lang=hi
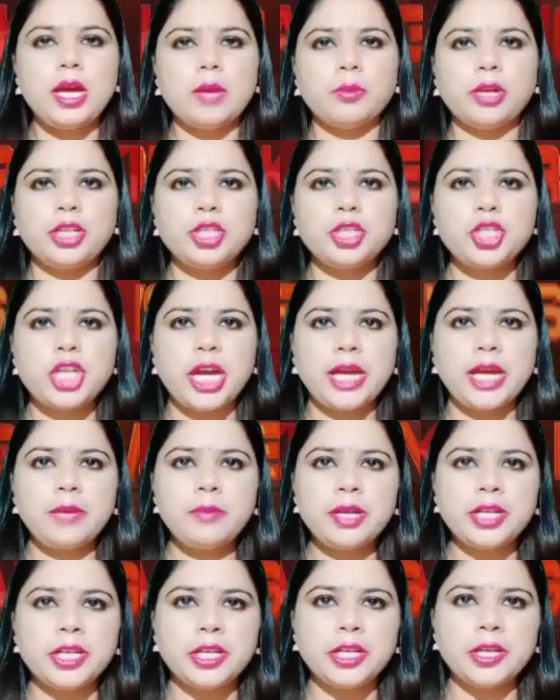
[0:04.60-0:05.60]
बुलंदशहर
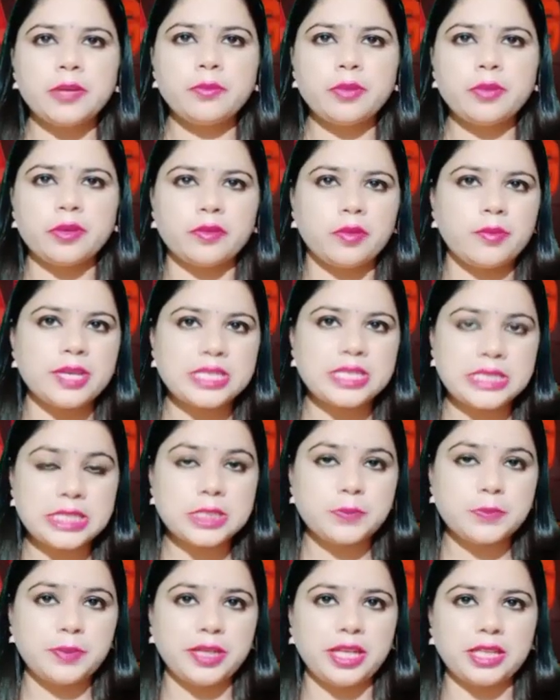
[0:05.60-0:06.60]
में डीएम एवं
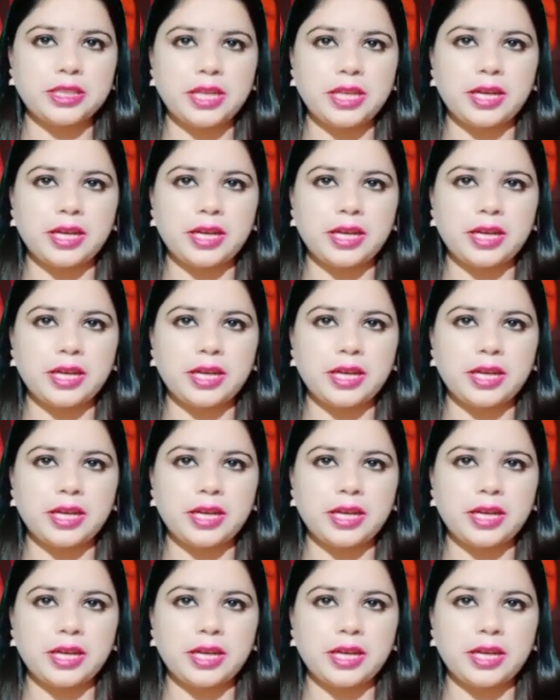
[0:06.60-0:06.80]
एसएसपी ने